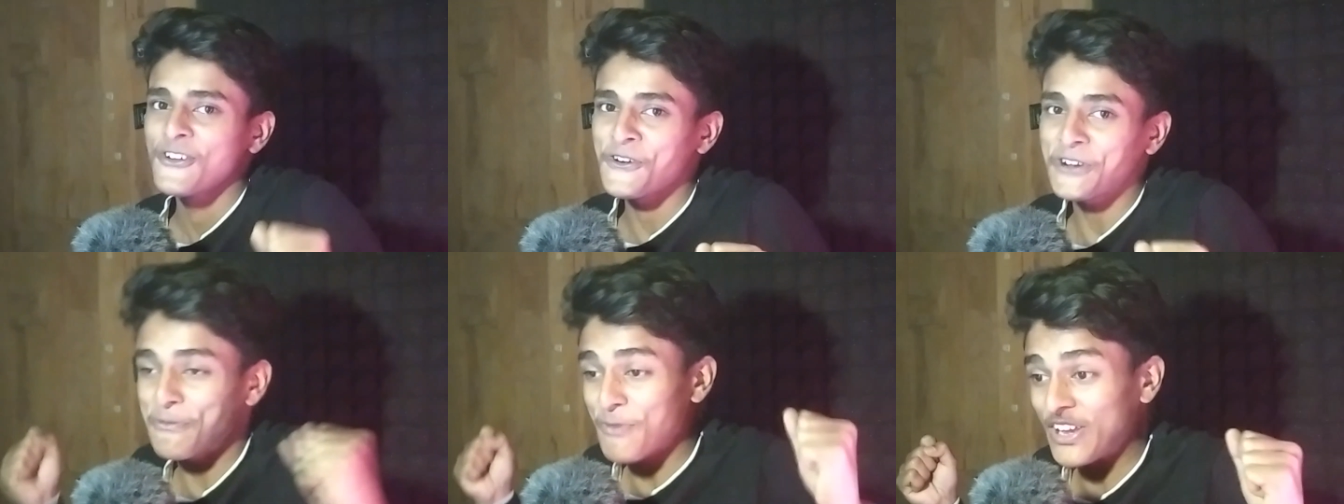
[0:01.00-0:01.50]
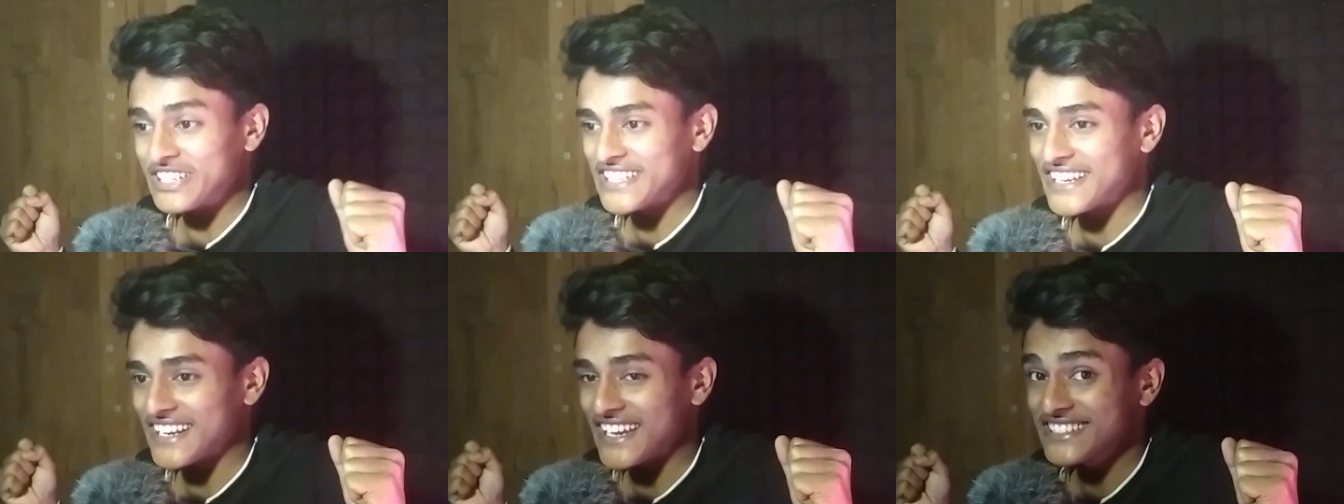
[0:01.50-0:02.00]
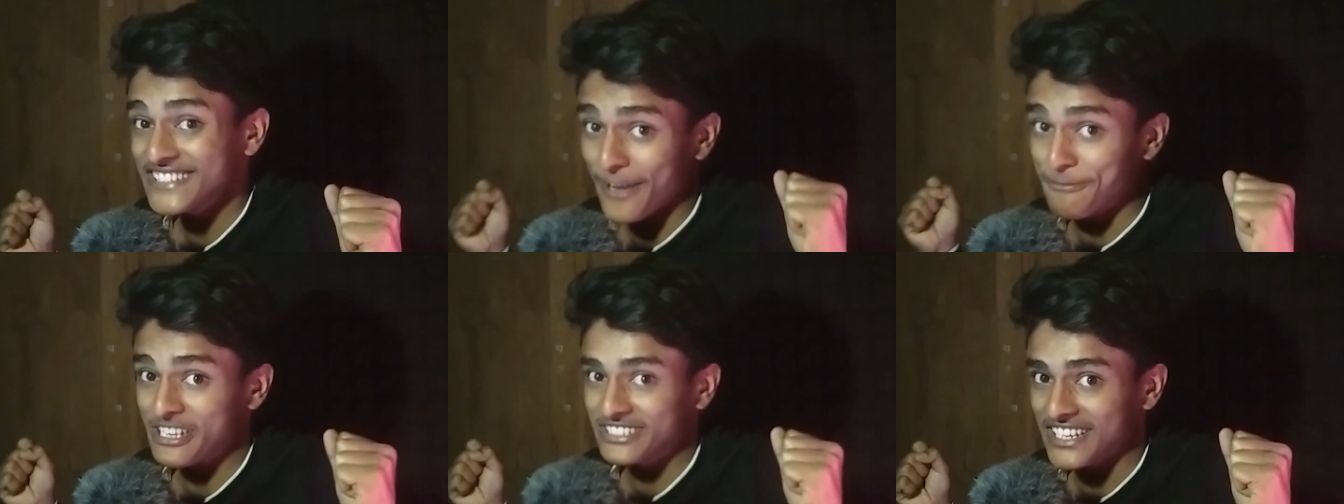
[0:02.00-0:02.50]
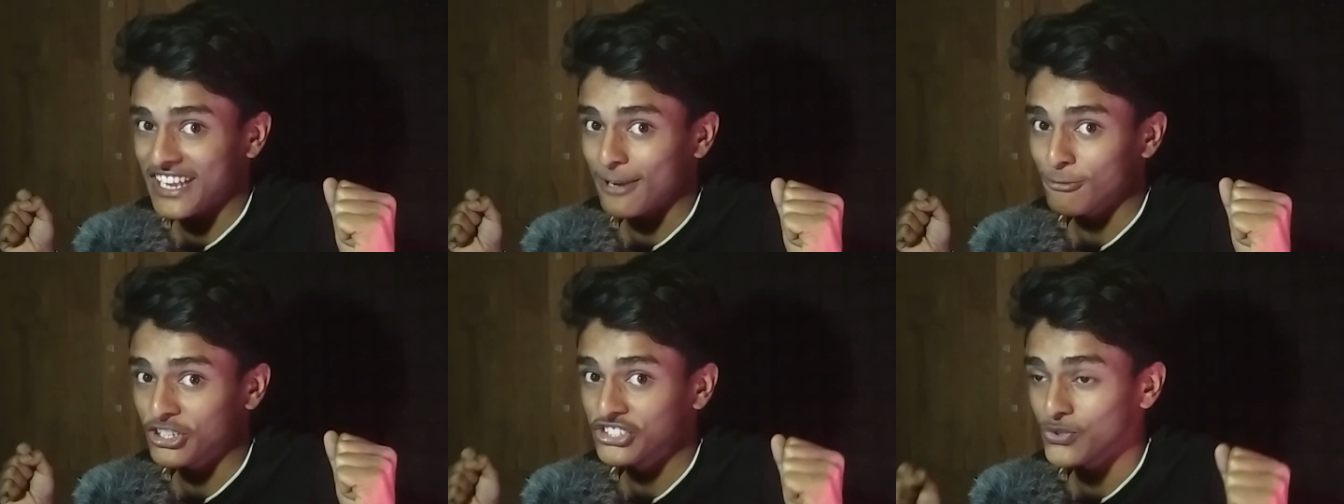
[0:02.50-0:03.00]
ওকে বয়েস অ্যান্ড গার্লস আমি আজকে
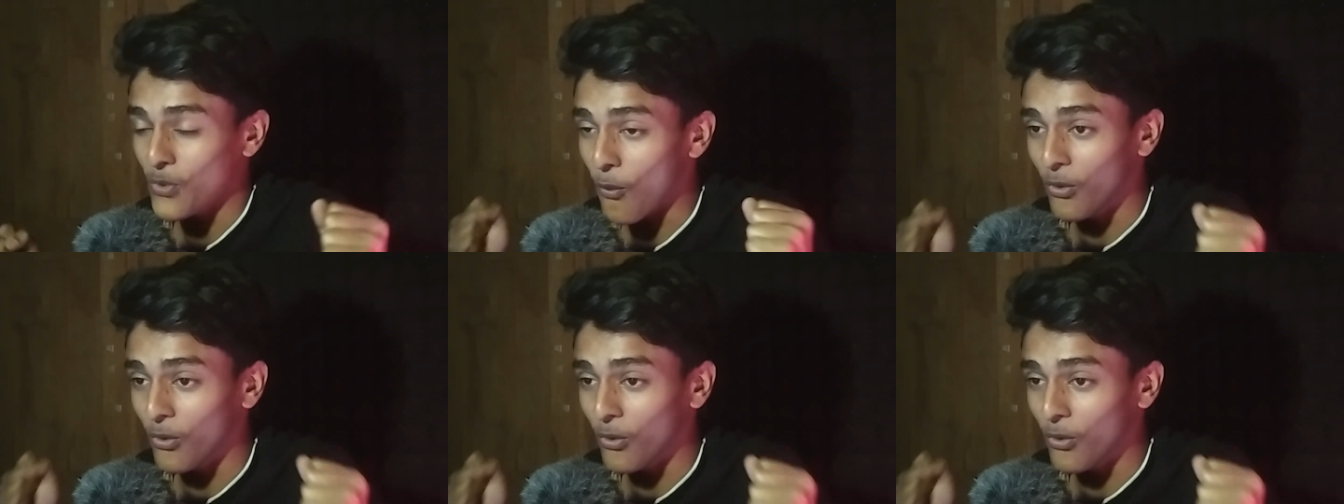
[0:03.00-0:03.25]
খেলবো কিছু